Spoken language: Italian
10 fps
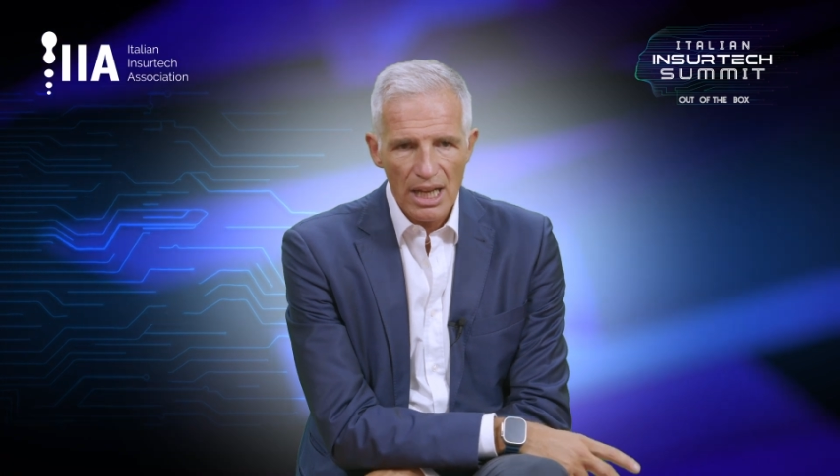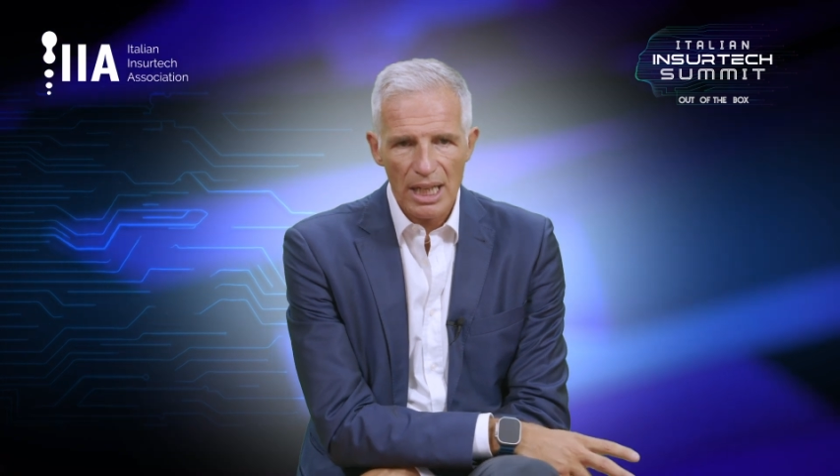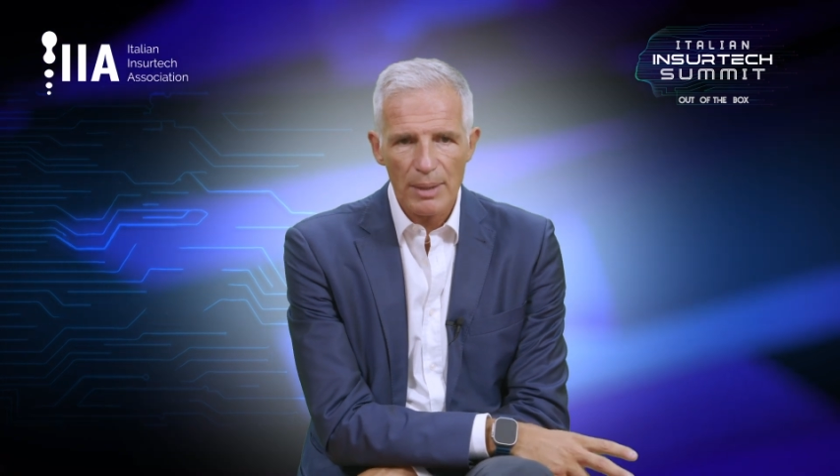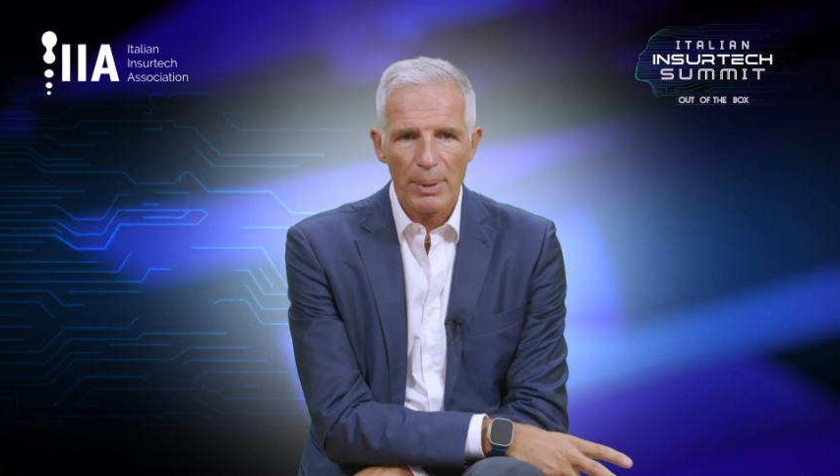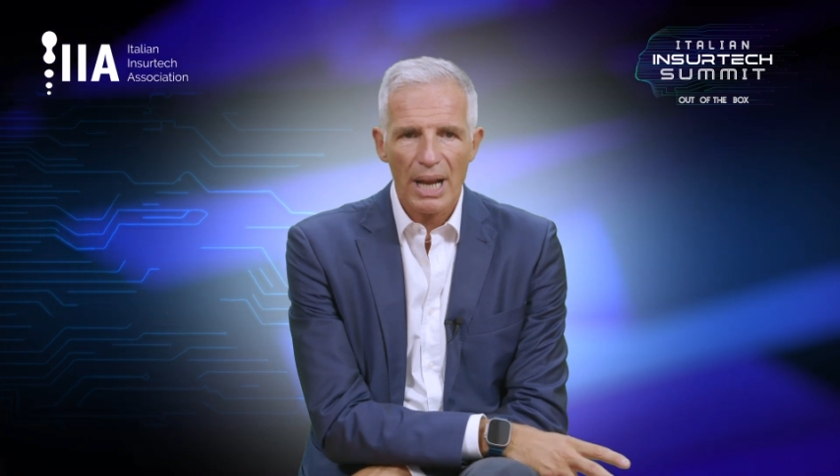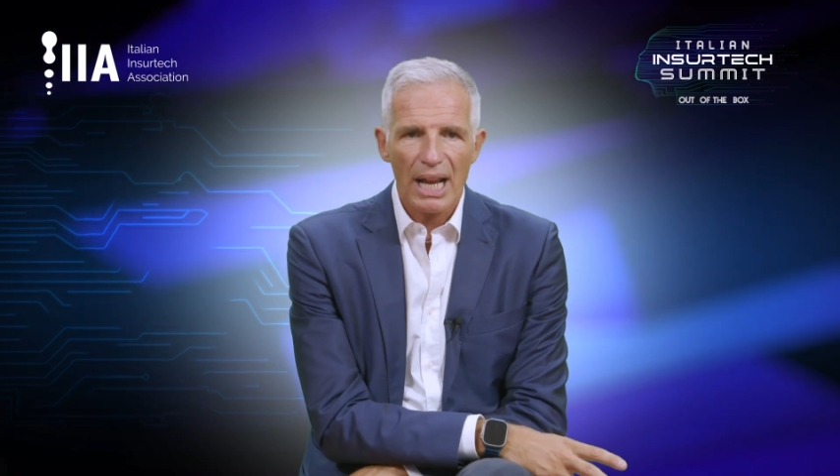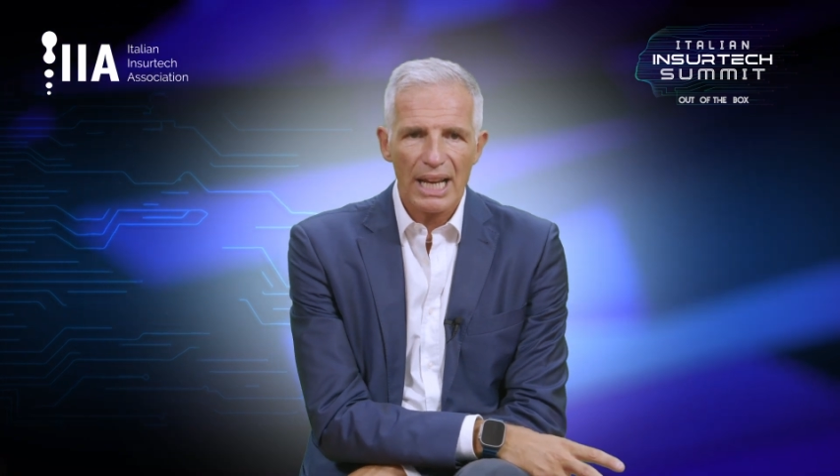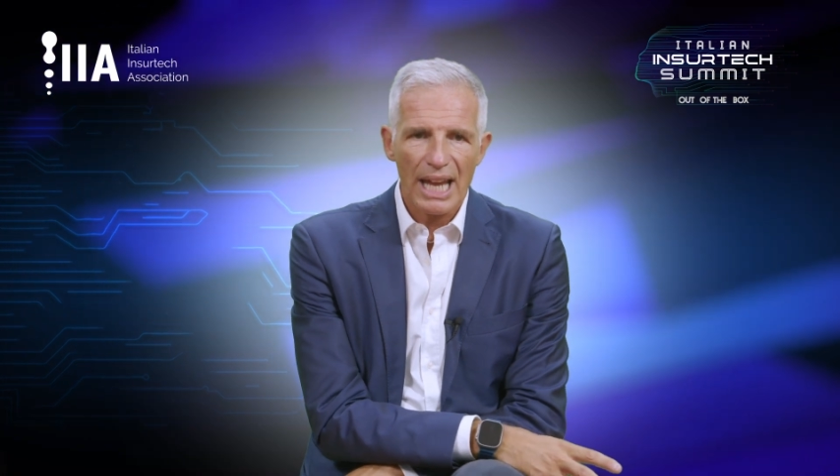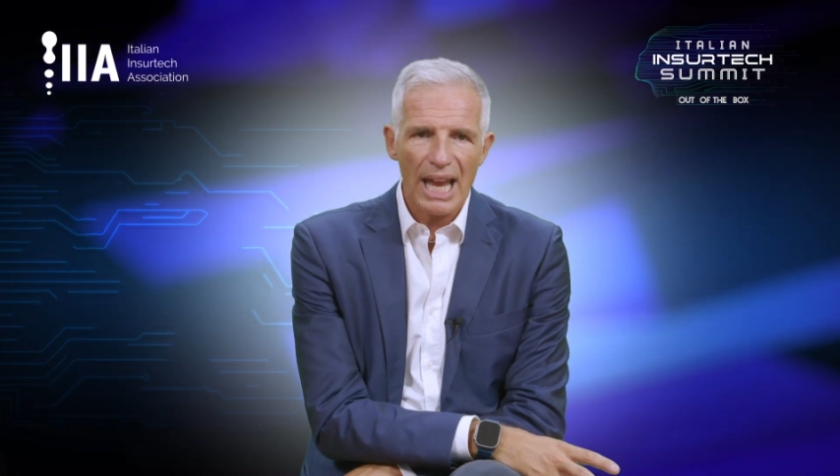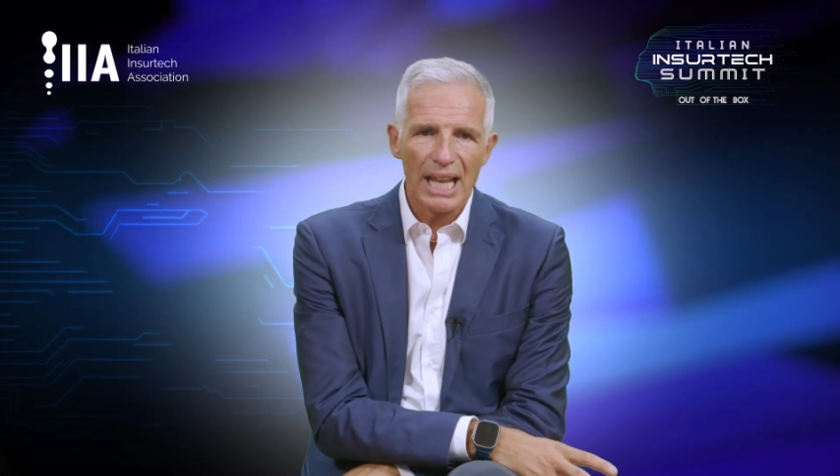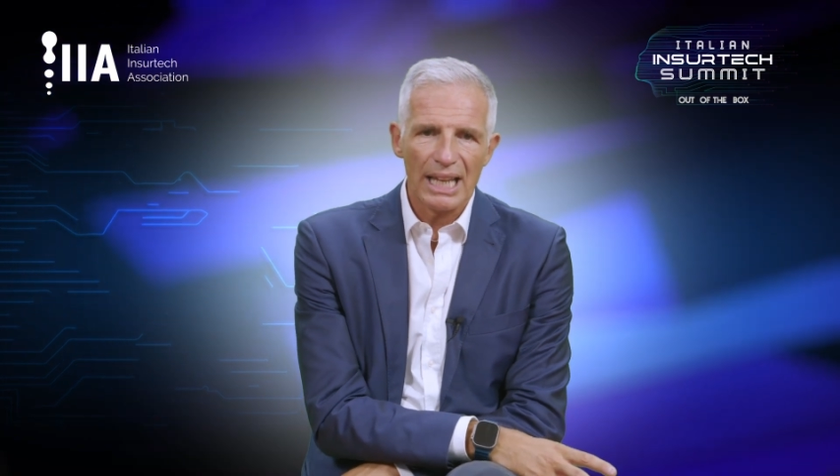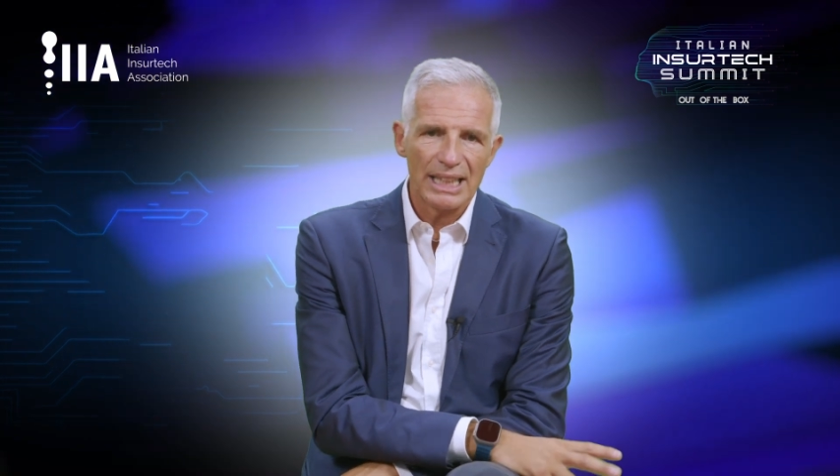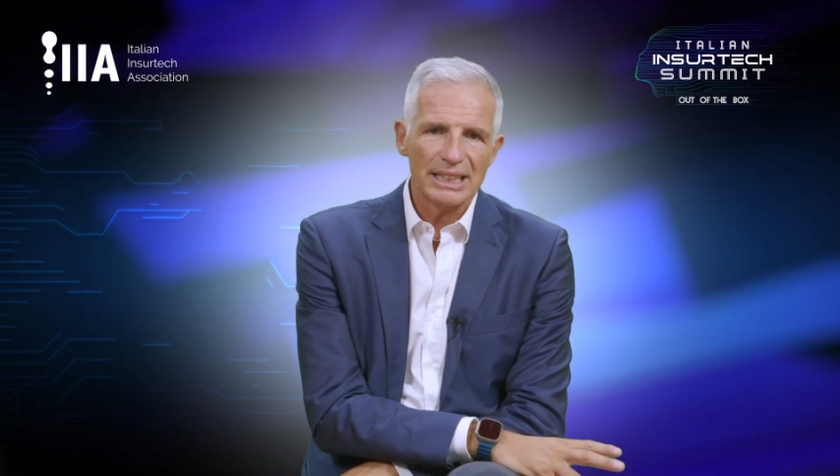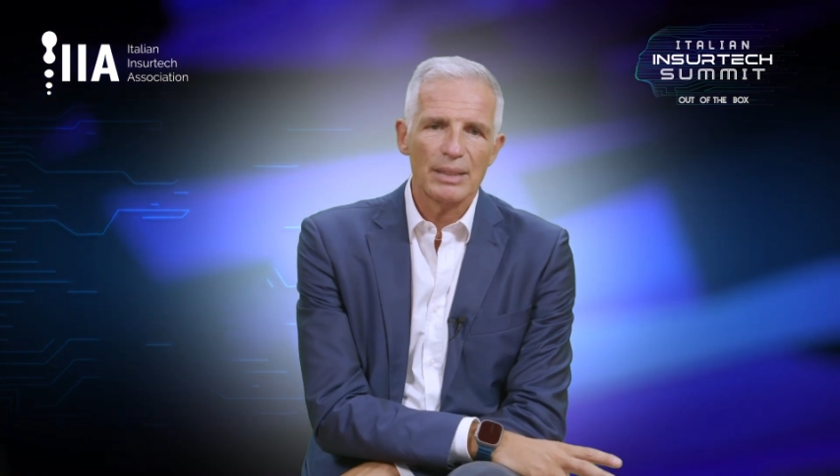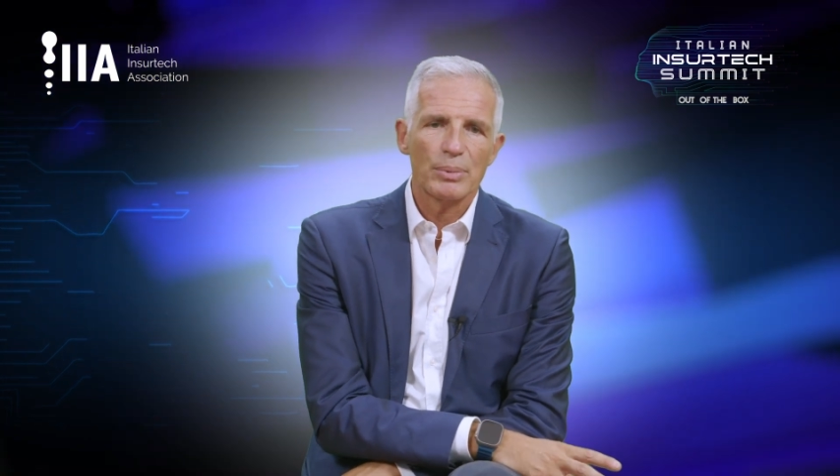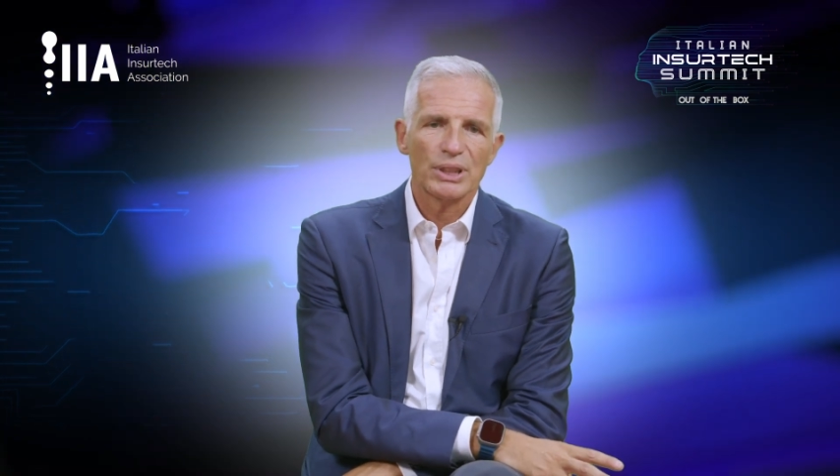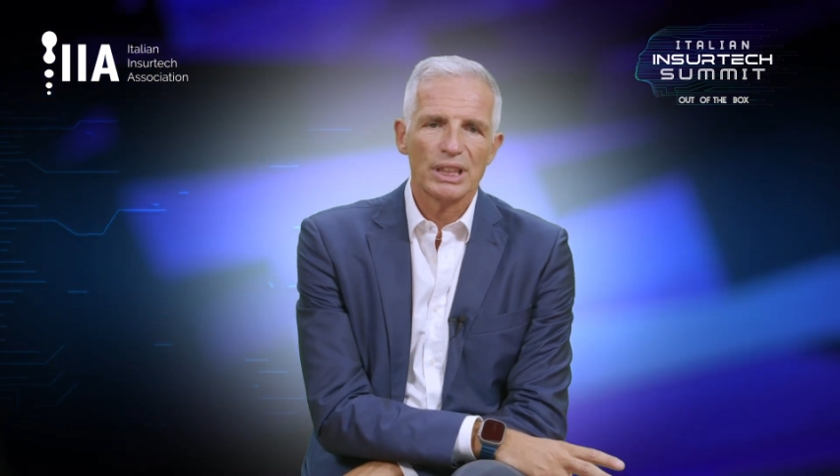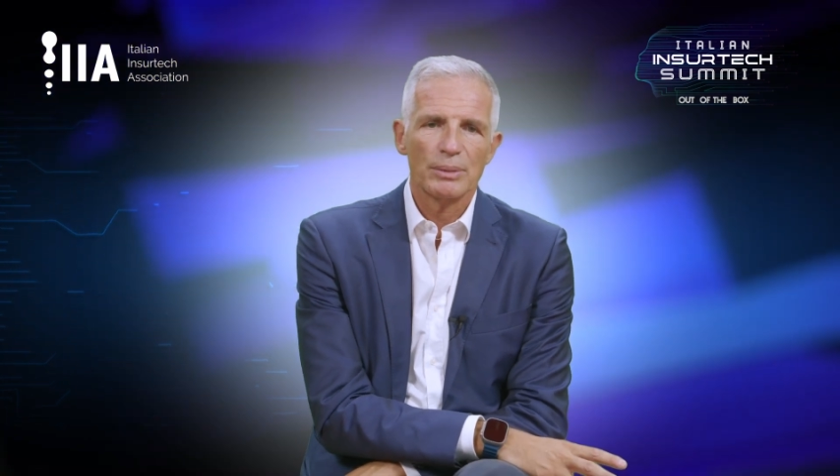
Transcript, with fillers: RIPRA, che è l'analisi dei processi